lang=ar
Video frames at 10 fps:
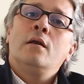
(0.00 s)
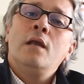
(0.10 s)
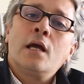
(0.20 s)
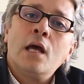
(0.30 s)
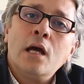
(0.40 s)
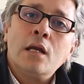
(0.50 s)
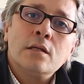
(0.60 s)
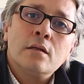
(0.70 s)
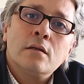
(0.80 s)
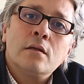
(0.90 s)
لا كان
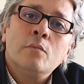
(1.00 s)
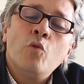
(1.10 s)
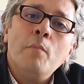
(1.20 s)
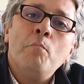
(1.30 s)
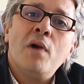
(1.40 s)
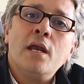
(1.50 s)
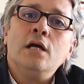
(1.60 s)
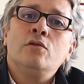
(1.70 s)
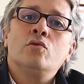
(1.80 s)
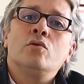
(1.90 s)
مؤمن
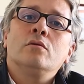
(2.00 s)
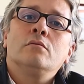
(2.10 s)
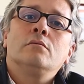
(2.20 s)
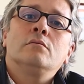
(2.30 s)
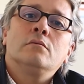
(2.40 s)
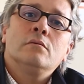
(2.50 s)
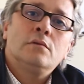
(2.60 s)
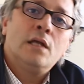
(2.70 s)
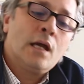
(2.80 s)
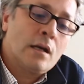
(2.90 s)
عنده
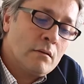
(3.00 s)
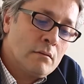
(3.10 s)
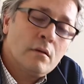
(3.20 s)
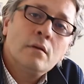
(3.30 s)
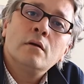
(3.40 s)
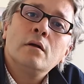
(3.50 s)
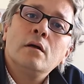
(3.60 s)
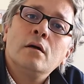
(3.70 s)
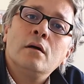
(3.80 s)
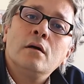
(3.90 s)
داير
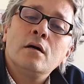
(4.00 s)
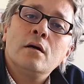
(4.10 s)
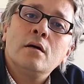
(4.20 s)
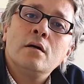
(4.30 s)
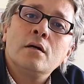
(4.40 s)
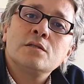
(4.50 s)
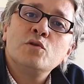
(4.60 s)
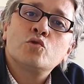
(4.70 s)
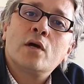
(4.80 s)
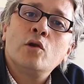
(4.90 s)
آه
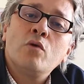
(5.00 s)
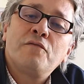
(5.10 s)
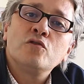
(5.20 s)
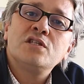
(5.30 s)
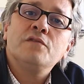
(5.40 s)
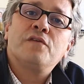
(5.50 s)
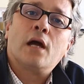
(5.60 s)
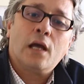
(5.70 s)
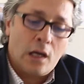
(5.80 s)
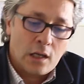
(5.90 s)
سميتو كان هو فوتيف راه
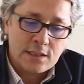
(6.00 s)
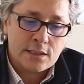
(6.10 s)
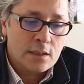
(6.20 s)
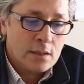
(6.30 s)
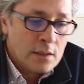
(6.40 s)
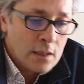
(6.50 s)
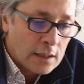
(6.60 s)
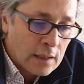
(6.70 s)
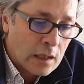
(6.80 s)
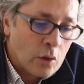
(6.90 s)
غيخلص
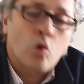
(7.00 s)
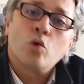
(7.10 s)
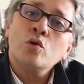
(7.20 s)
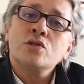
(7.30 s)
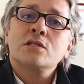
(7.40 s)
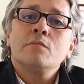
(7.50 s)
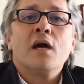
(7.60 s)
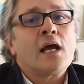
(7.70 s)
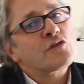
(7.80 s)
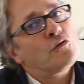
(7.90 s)
هذاك الخلوص
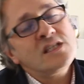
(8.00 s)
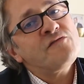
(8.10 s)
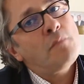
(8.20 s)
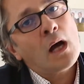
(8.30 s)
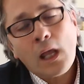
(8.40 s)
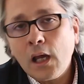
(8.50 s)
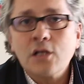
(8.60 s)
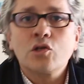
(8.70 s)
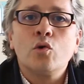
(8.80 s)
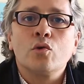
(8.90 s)
ما كانش فوتيف ما
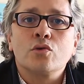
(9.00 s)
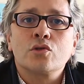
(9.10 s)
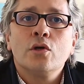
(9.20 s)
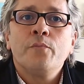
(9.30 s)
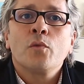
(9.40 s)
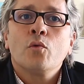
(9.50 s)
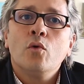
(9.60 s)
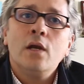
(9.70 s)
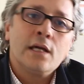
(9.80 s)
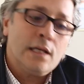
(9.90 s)
غيخلصش الخلوص
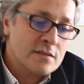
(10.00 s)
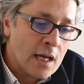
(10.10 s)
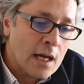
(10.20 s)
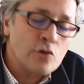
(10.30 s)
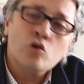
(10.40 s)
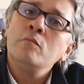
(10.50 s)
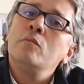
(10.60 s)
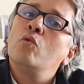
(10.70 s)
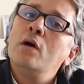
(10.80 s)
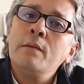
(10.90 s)
ولكن التقادم
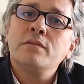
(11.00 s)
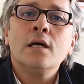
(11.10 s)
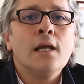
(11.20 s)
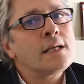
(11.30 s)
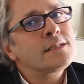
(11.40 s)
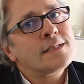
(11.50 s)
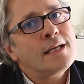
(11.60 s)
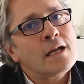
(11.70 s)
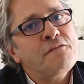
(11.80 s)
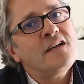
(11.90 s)
ولا بد لك
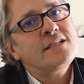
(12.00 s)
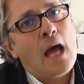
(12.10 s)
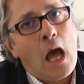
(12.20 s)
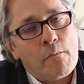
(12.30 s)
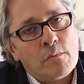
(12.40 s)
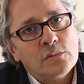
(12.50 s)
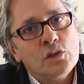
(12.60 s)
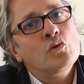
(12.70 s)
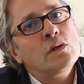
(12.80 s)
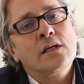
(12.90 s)
السياره فايته عام
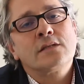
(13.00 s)
تيكون هذاك